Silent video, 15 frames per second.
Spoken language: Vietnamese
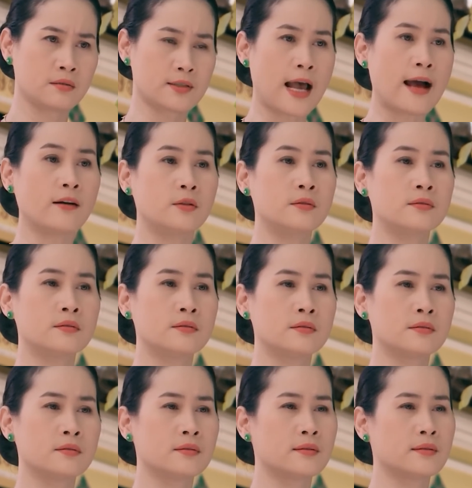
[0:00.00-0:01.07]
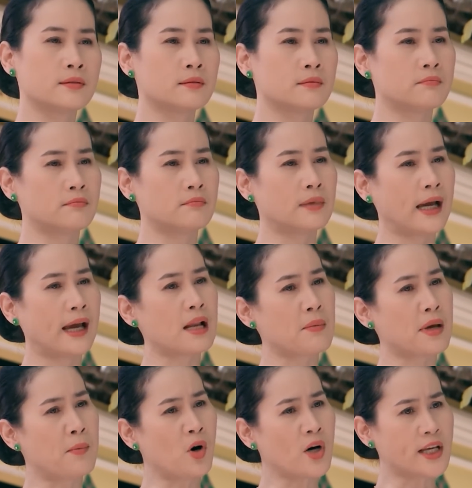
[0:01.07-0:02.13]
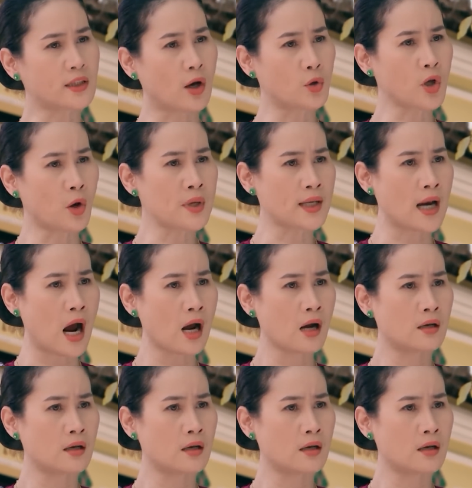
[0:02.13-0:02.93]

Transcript: Sao Hay là mày muốn đi tù chung với nó